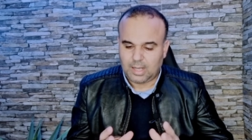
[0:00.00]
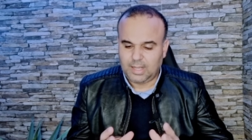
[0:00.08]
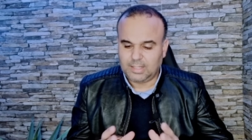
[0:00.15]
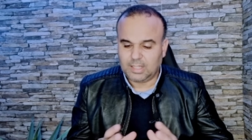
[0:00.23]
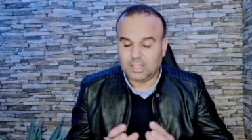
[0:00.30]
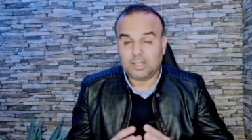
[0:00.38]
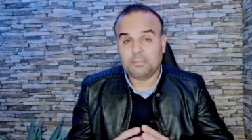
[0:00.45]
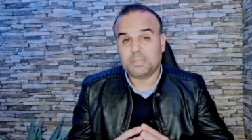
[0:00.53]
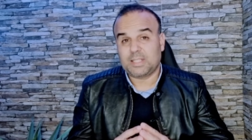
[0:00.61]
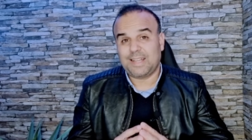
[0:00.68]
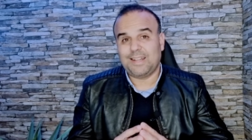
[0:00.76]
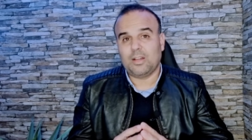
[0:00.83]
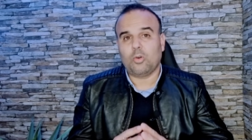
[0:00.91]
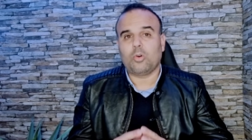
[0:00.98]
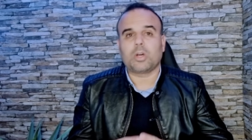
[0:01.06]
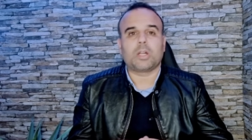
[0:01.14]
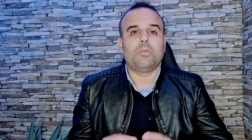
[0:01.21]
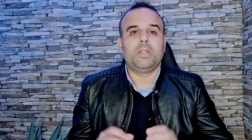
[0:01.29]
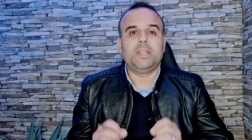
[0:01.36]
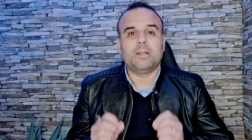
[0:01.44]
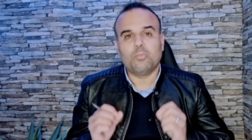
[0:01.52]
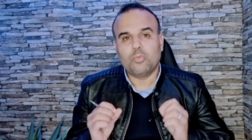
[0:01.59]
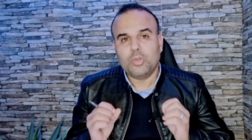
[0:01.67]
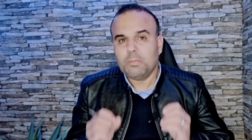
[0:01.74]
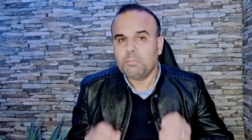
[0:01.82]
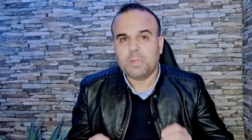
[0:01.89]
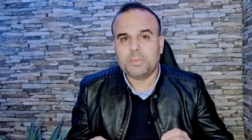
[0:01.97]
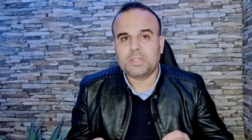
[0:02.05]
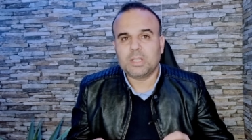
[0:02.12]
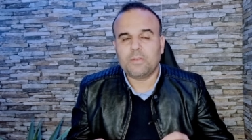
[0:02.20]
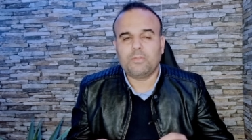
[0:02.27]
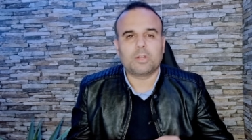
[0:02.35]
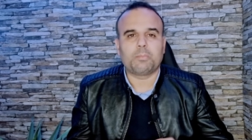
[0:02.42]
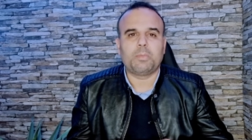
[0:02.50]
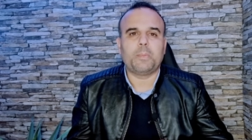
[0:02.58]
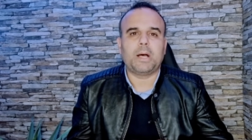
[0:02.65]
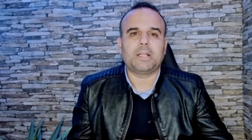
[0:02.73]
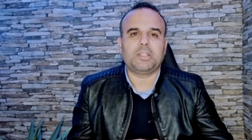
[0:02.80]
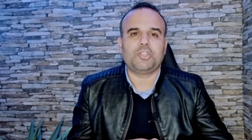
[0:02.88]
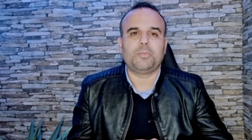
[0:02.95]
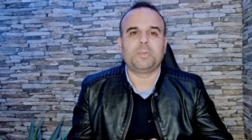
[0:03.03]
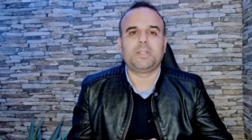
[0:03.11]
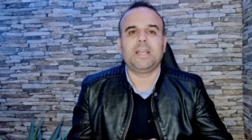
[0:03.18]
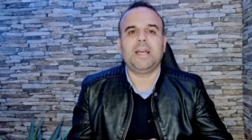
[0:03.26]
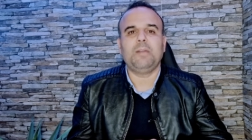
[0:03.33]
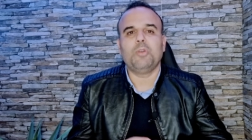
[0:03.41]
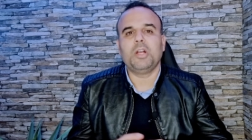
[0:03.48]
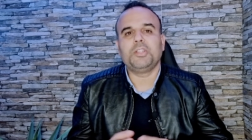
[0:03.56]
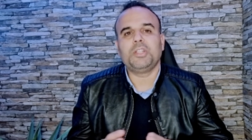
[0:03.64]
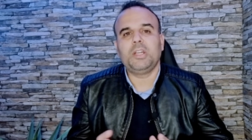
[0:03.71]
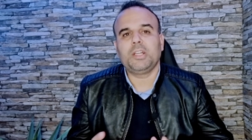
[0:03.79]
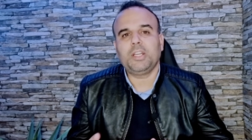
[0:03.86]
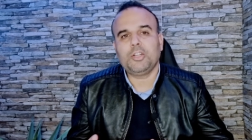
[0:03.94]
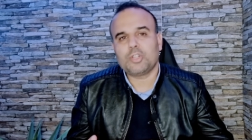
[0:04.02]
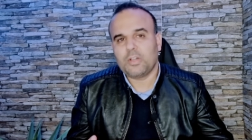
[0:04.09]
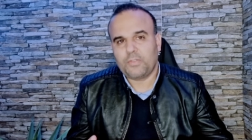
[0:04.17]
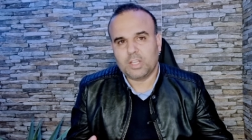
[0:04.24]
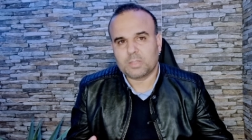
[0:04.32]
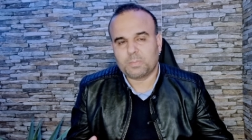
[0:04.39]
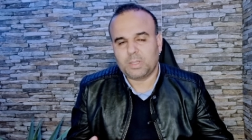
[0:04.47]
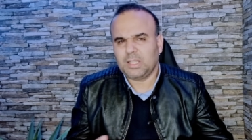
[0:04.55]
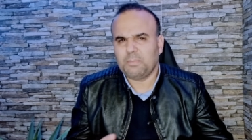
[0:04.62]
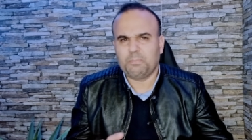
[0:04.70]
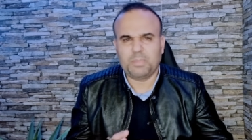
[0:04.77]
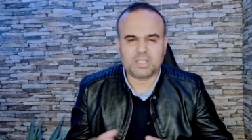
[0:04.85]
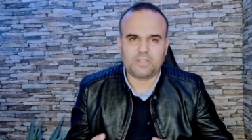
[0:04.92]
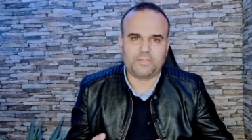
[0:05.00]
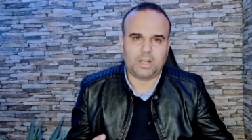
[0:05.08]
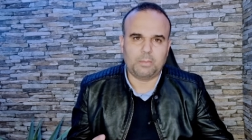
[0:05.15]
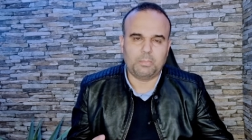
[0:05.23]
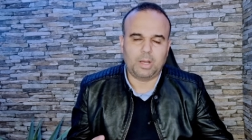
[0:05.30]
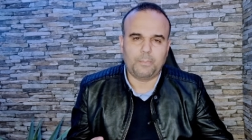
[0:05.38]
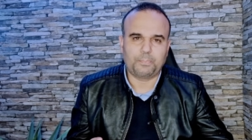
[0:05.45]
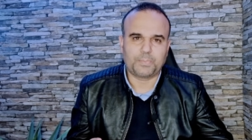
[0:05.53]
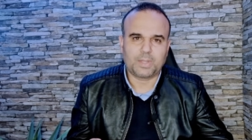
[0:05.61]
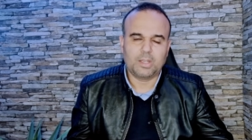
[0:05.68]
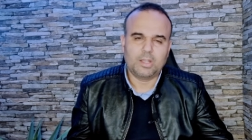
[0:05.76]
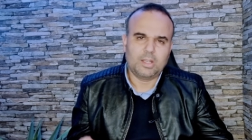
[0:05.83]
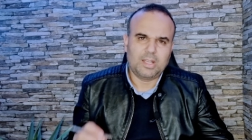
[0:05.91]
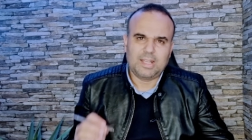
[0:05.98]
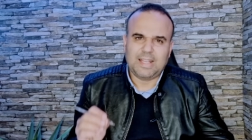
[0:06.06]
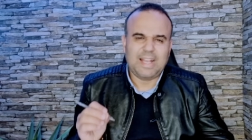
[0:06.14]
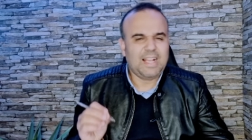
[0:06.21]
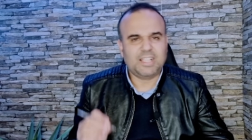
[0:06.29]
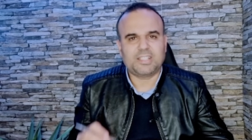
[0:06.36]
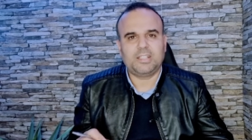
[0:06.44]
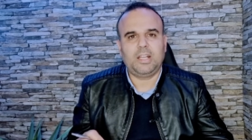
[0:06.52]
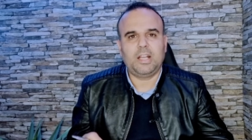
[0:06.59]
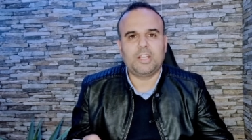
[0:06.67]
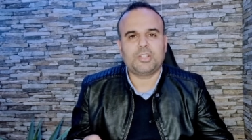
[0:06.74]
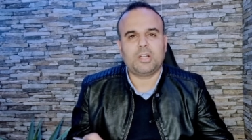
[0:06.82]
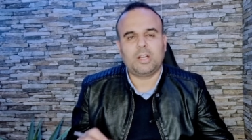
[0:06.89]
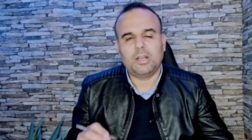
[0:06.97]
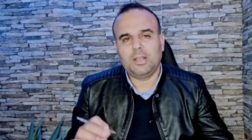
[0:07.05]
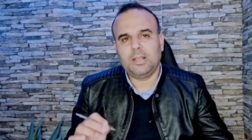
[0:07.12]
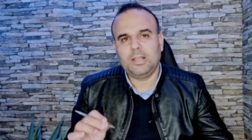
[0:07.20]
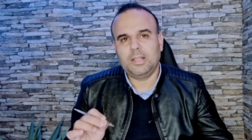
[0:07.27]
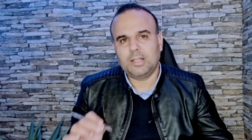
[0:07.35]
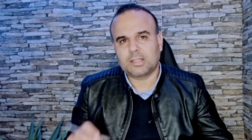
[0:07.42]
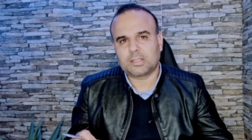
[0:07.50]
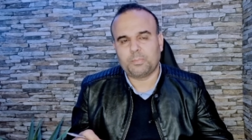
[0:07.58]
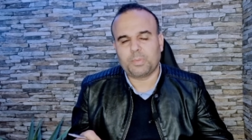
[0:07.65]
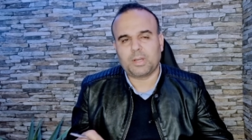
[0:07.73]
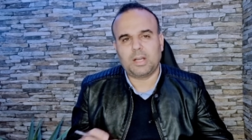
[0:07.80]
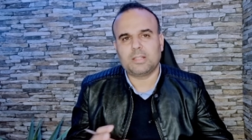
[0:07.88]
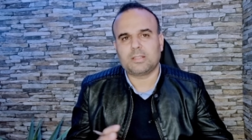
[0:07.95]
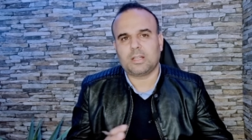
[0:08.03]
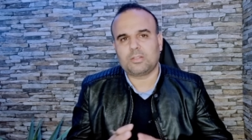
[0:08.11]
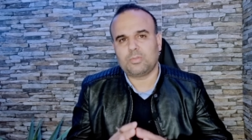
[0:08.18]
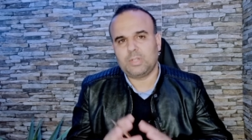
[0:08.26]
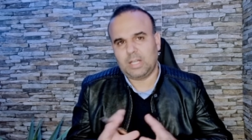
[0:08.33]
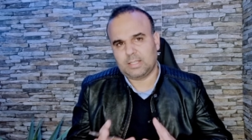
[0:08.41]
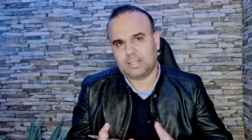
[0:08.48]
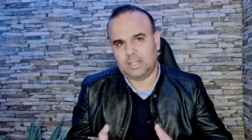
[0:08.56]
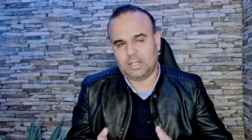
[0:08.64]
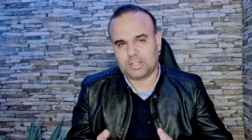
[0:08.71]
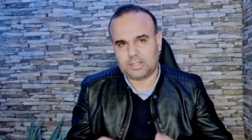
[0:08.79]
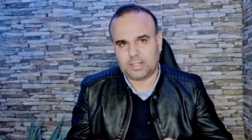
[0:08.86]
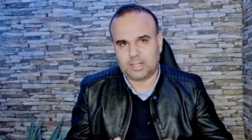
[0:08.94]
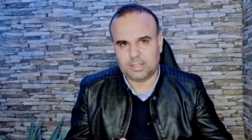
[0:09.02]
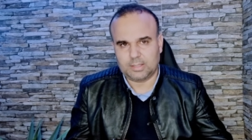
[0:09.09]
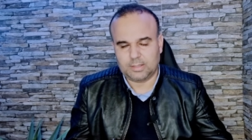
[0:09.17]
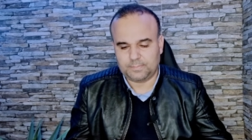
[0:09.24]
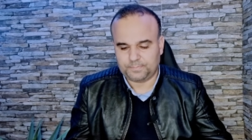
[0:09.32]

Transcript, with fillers: ايضا مساله اخرى واللي هي مهمه بزاف اللي ربما غتعجب كاع المهاجرين اللي كيعيشون في اسبانيا بصفه عامه احسن حاجه الا طبقات غتكون احسن حاجه صراحه